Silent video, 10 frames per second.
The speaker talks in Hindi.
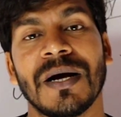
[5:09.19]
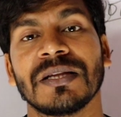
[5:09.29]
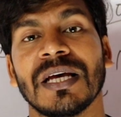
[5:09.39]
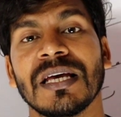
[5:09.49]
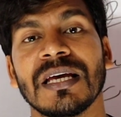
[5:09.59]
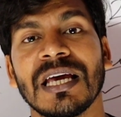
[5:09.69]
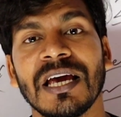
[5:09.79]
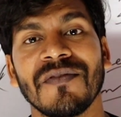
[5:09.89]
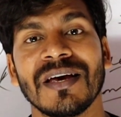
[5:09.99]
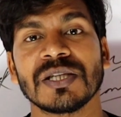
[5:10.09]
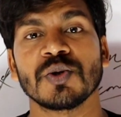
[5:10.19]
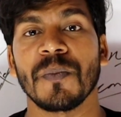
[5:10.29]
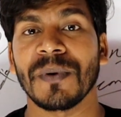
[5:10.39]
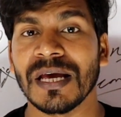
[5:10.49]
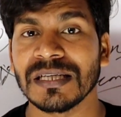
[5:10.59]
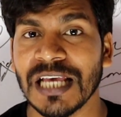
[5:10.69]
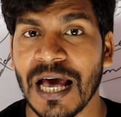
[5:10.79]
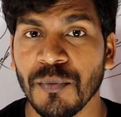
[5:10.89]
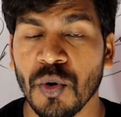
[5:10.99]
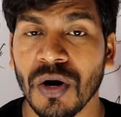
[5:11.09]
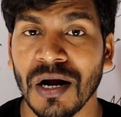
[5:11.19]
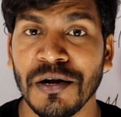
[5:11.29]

बात है कि केवीएस जो अपने एग्जाम को